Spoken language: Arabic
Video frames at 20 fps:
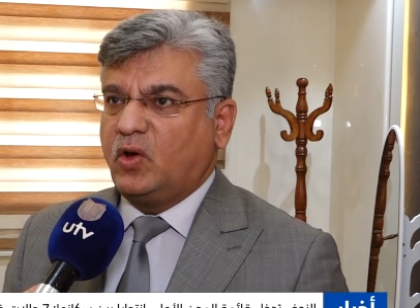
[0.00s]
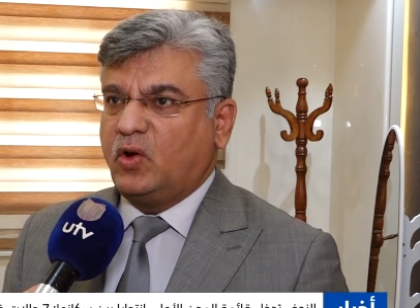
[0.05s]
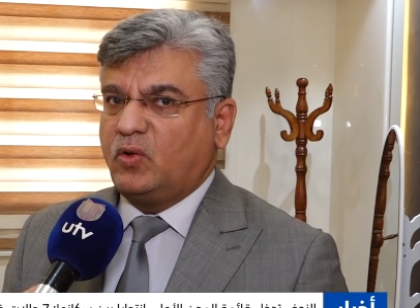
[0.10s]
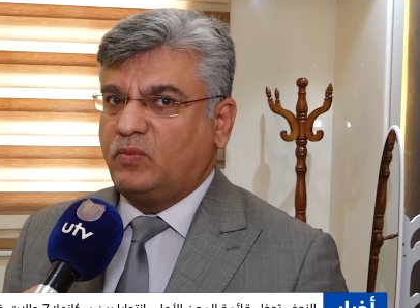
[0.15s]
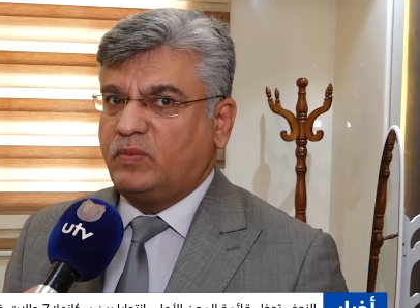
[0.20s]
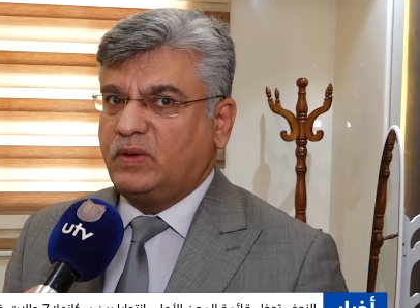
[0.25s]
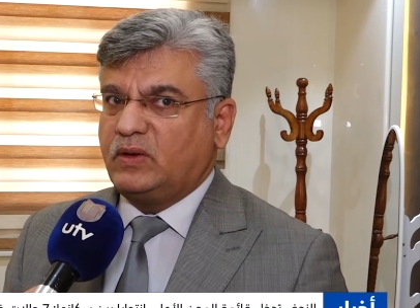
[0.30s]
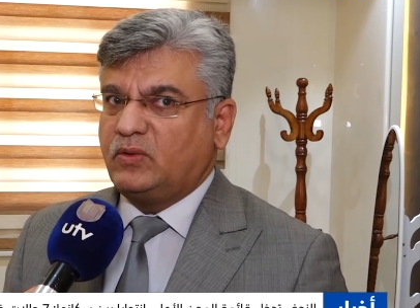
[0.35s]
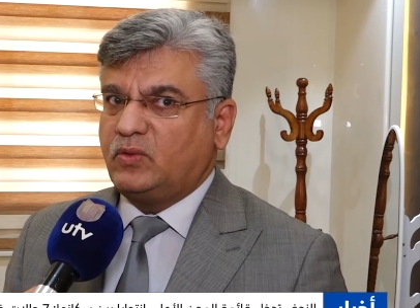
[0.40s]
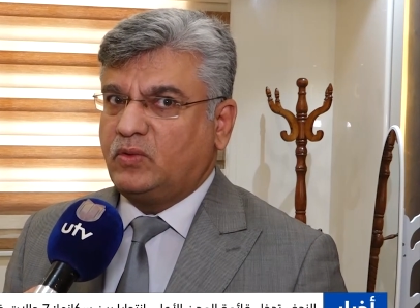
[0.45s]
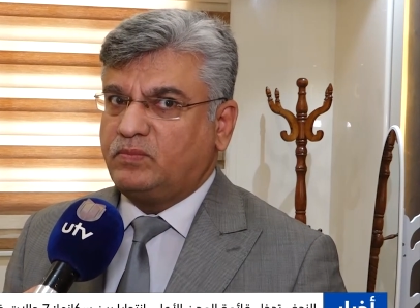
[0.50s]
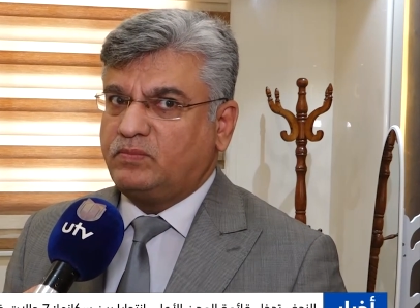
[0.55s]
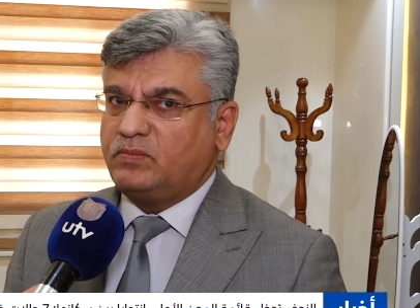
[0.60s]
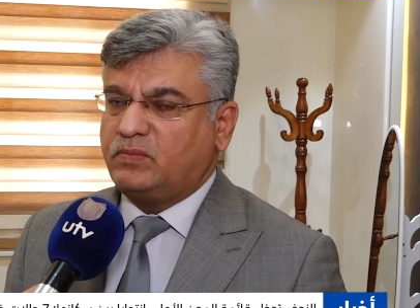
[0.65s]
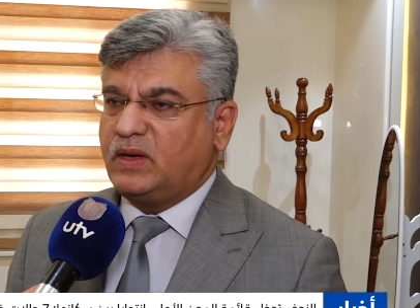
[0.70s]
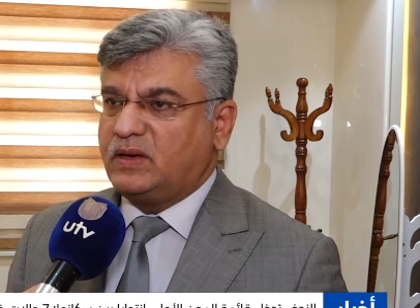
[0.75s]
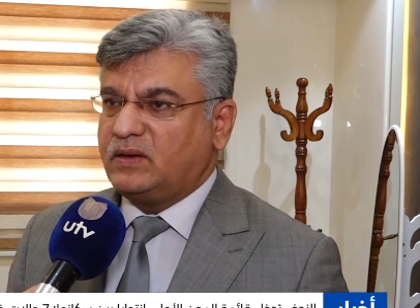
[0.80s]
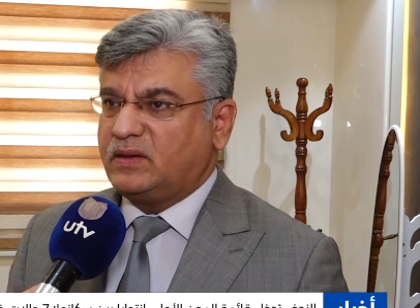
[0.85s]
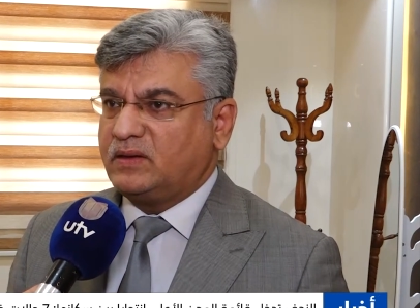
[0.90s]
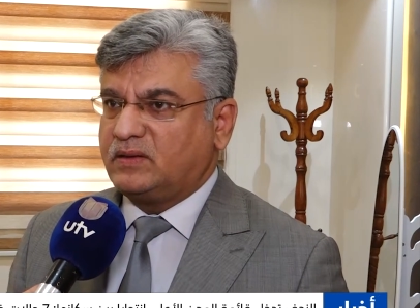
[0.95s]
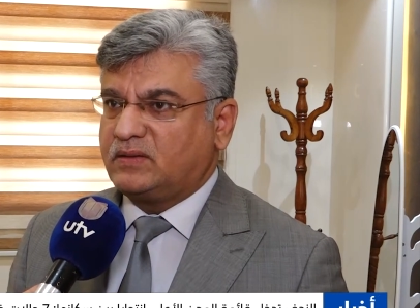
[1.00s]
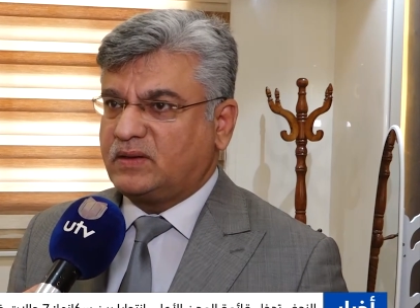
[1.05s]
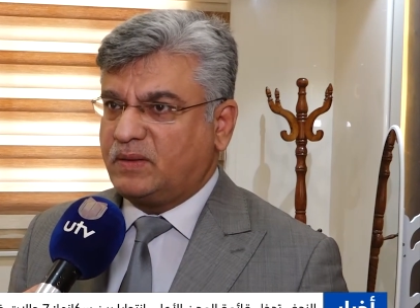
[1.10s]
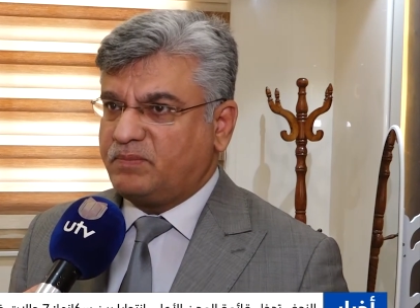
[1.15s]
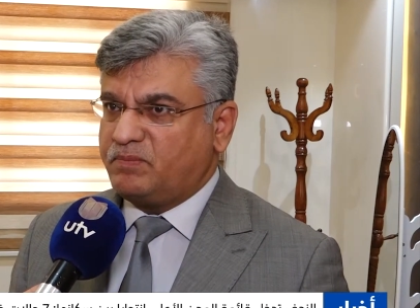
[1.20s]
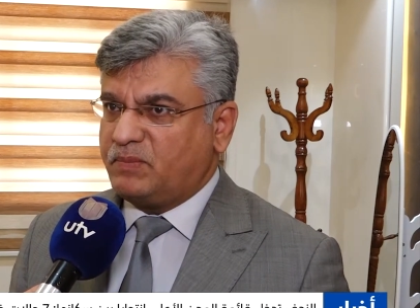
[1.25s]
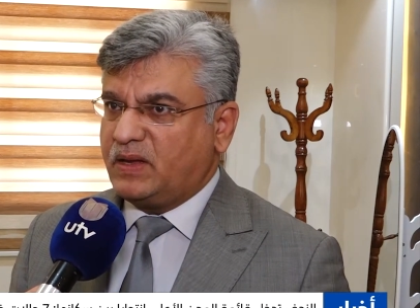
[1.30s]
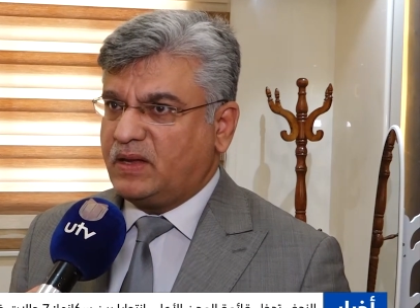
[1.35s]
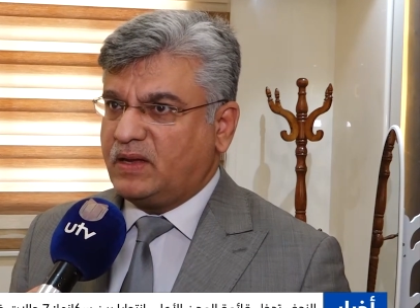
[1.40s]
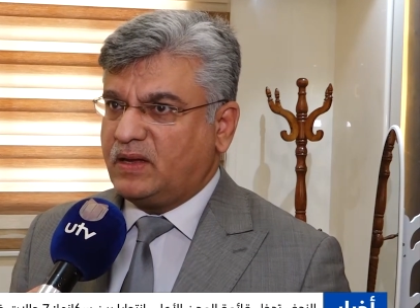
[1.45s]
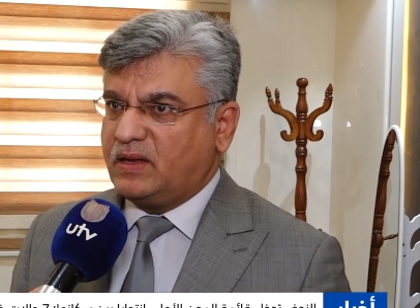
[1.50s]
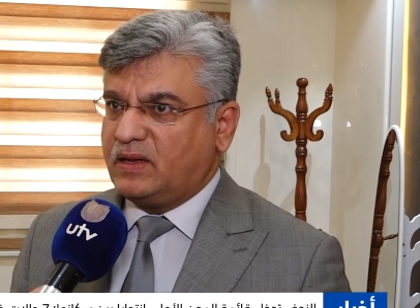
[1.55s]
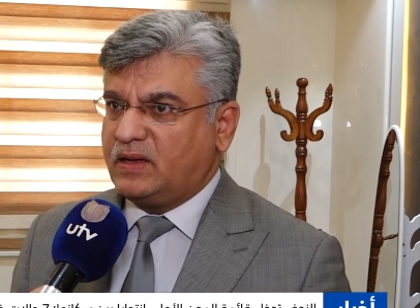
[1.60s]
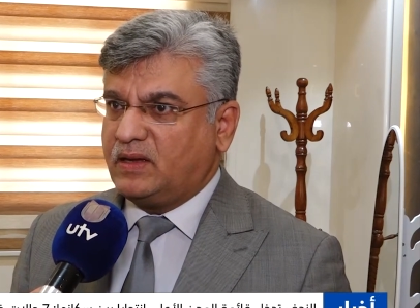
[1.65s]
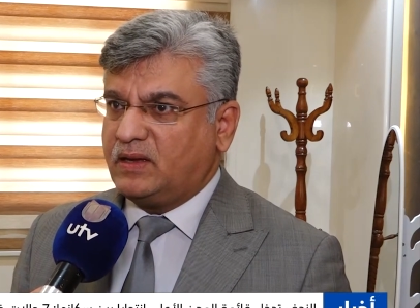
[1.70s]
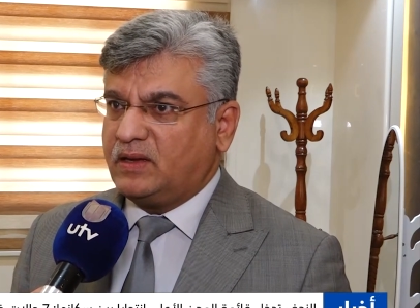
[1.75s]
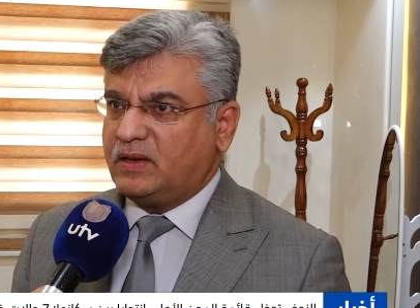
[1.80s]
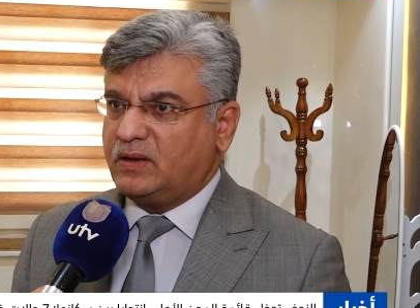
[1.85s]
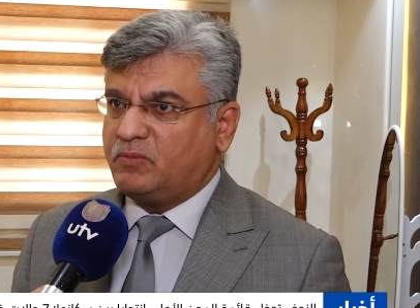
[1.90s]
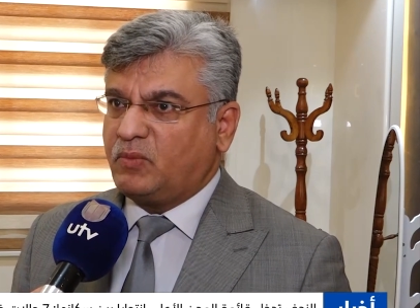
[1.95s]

ومنهم من تم آه،